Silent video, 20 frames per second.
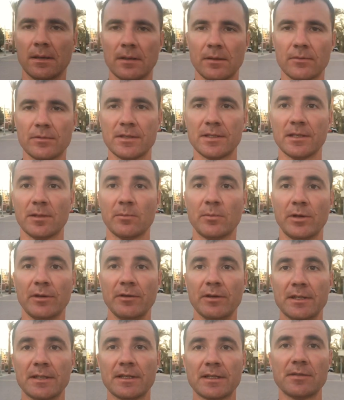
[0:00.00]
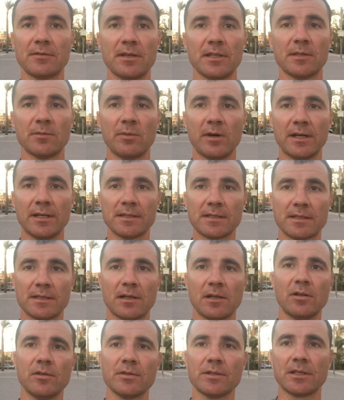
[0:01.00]
Всем привет, на связи Борис
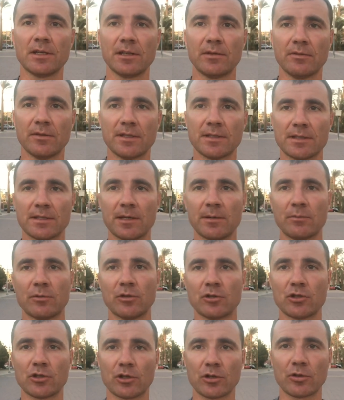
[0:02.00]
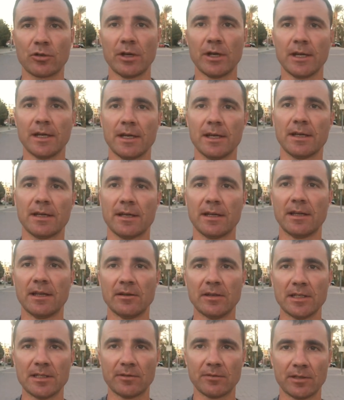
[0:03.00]
Скалов, сайт visasam.ru И
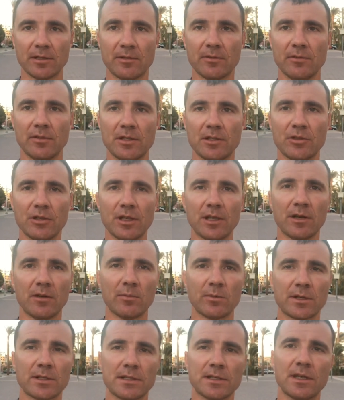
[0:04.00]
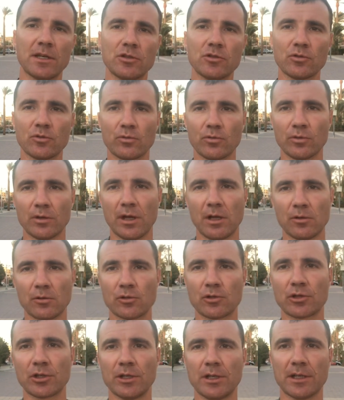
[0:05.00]
давайте в этом видео я вам расскажу, куда
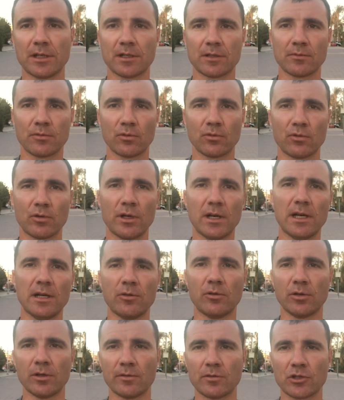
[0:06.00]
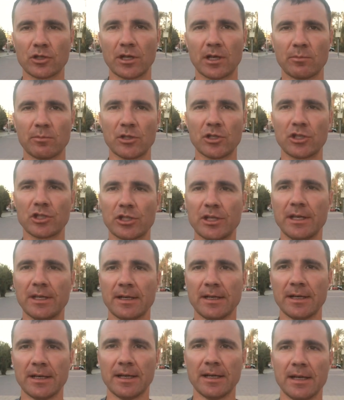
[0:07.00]
лучше ехать в Хургаду или в Шарм-эль-Шейх.
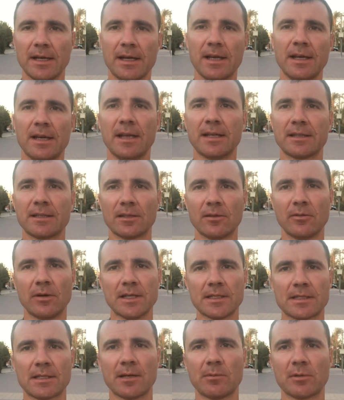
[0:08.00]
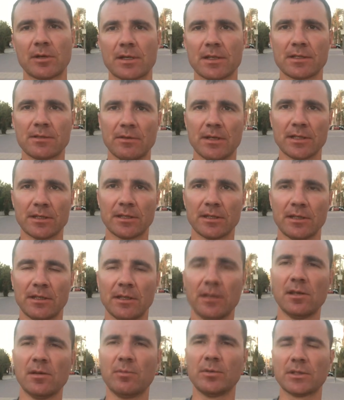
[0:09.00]
Это два самых известных
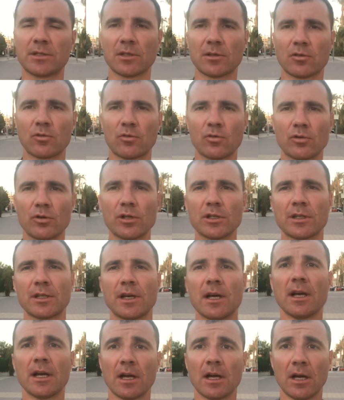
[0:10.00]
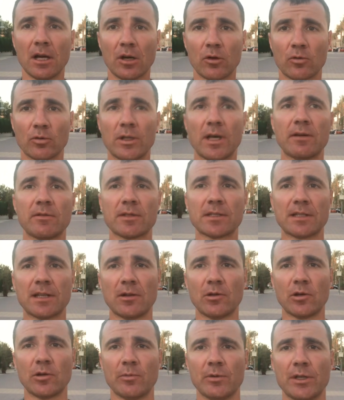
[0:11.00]
египетских курорта, куда в
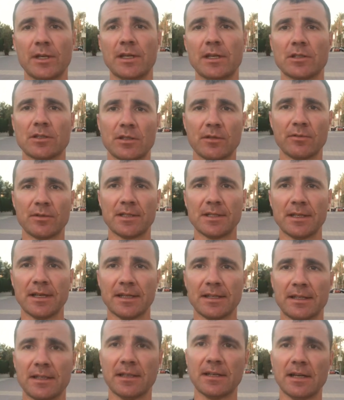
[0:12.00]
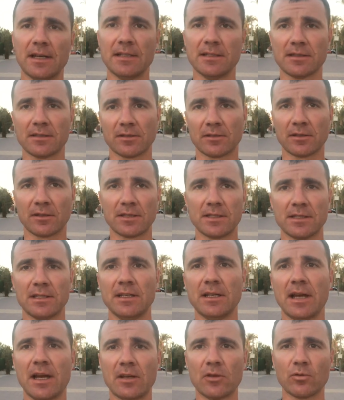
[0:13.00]
основном и ездят все отдыхать
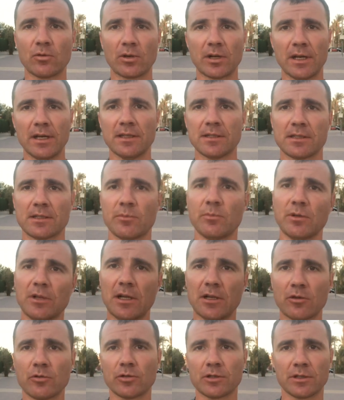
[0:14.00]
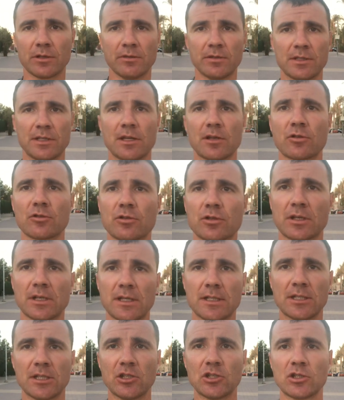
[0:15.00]
россияне, украинцы, белорусы, все
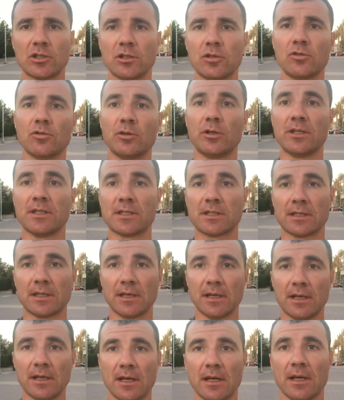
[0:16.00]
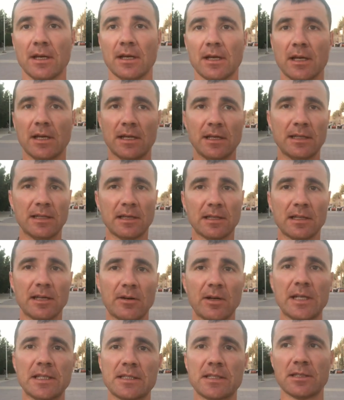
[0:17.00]
русскоязычные туристы. Итак,
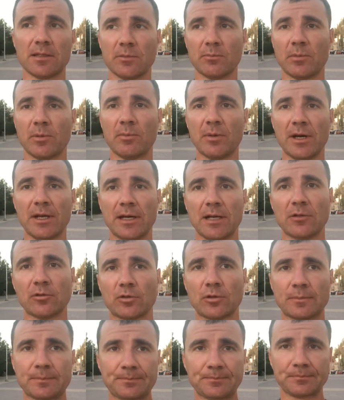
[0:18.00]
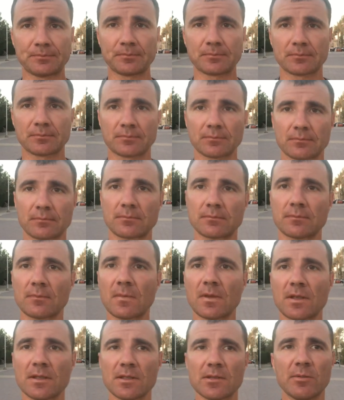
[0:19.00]
давайте по порядку.
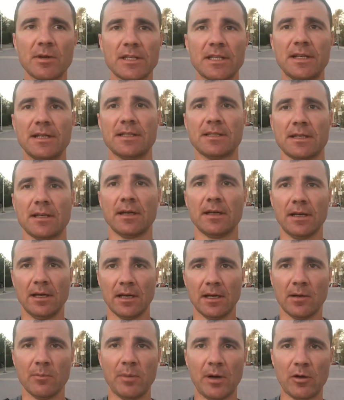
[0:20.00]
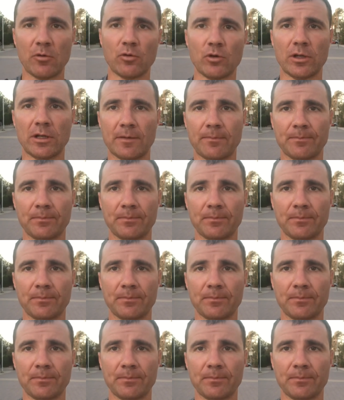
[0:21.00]
Смотрите, погода.